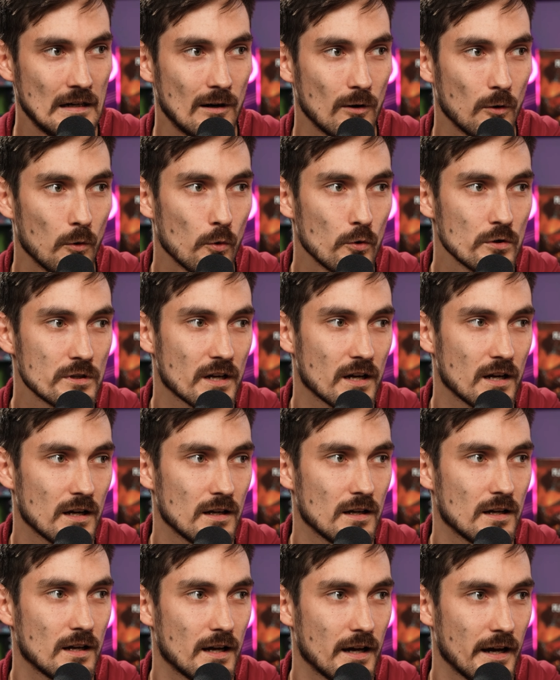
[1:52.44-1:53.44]

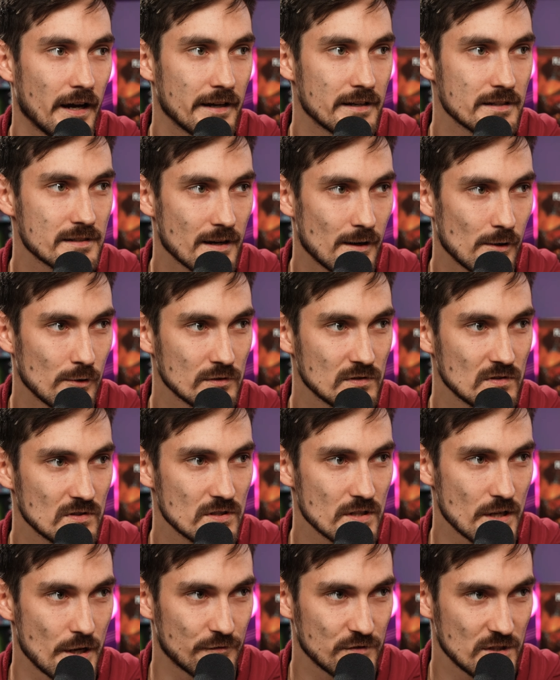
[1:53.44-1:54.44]
oder
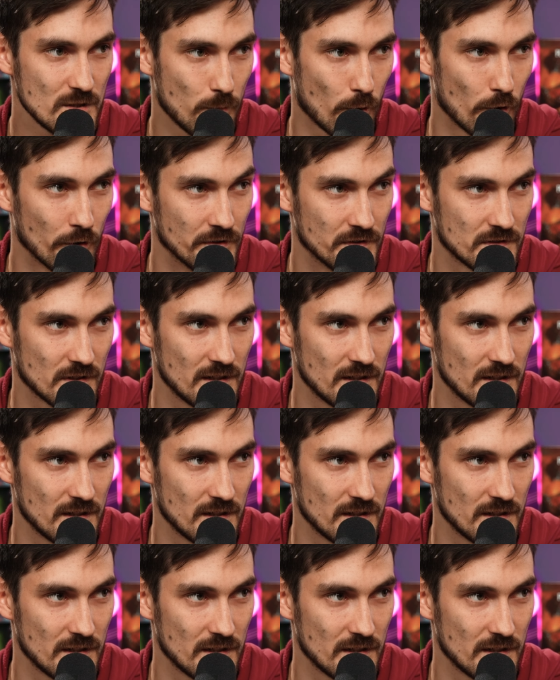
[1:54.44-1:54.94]
1000 FC Points,